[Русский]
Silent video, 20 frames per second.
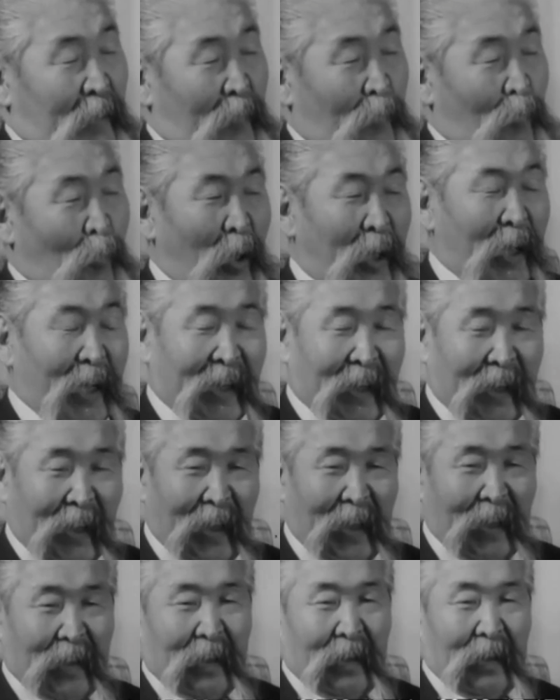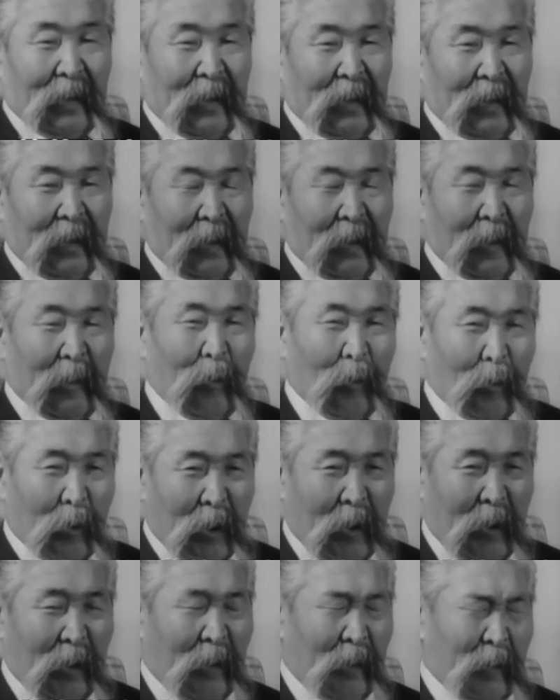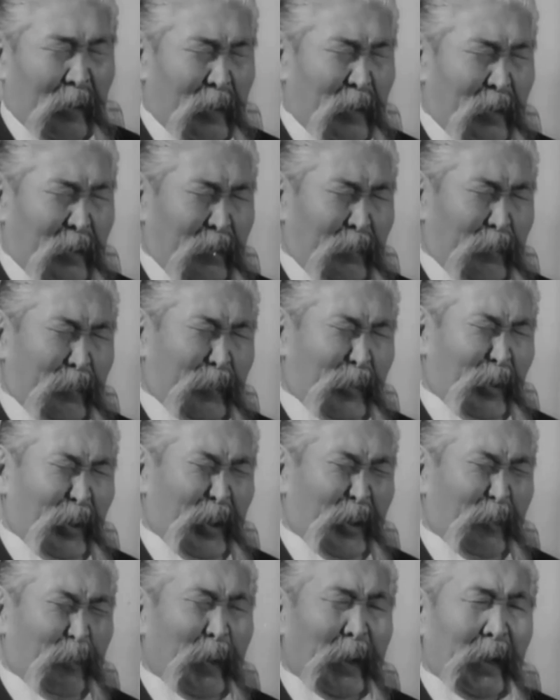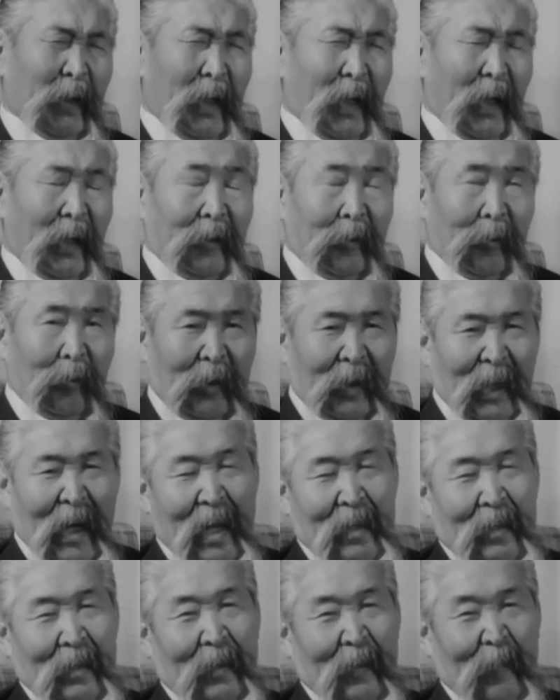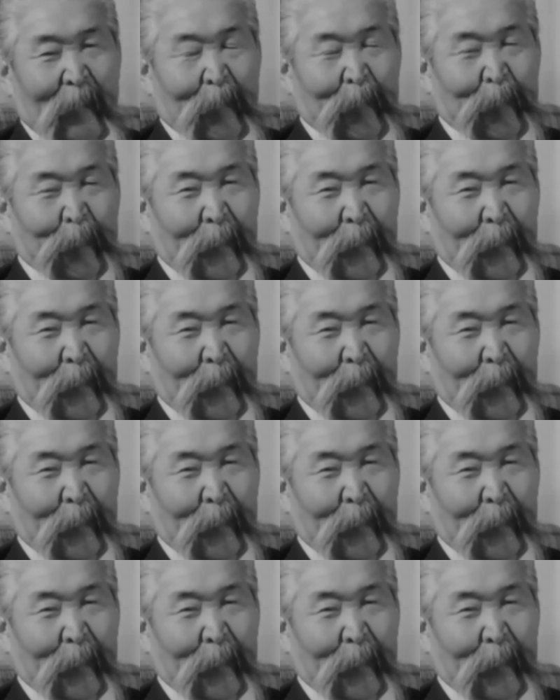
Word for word: Мой отец служил, э, то есть был адъютантом